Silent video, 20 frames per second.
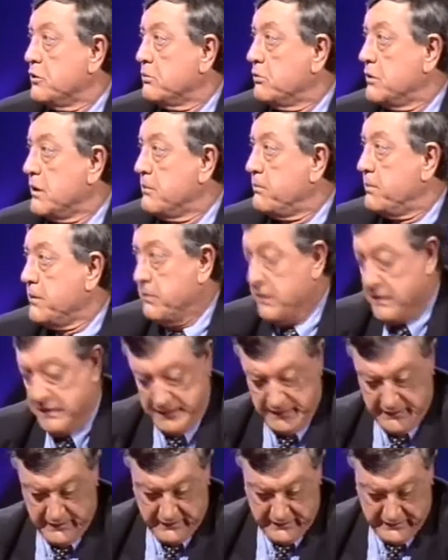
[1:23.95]
Yo voy el
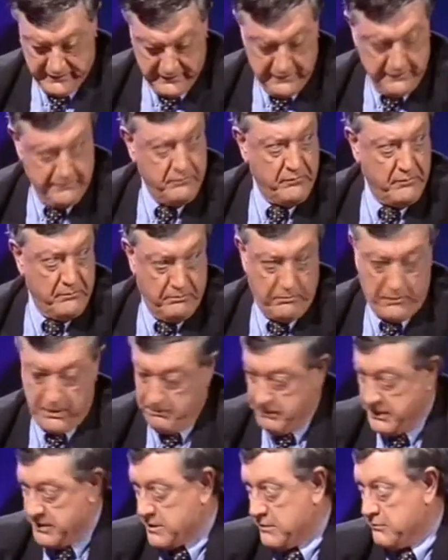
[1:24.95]
primer día que
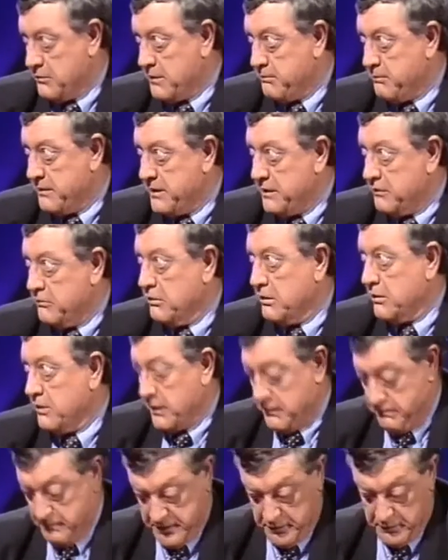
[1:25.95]
me pasa una película o
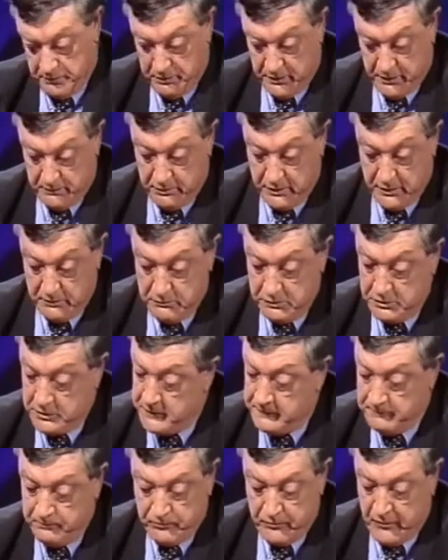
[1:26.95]
que la pillo por ahí por el
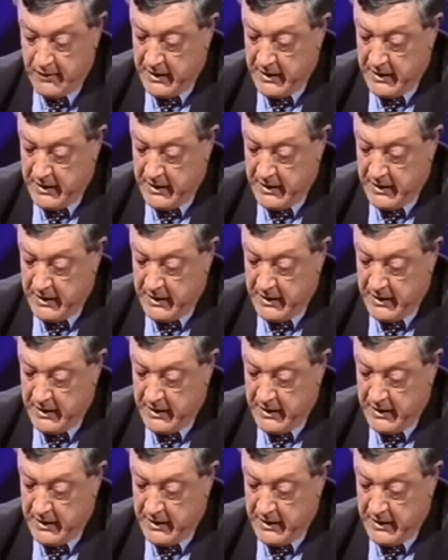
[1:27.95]
mundo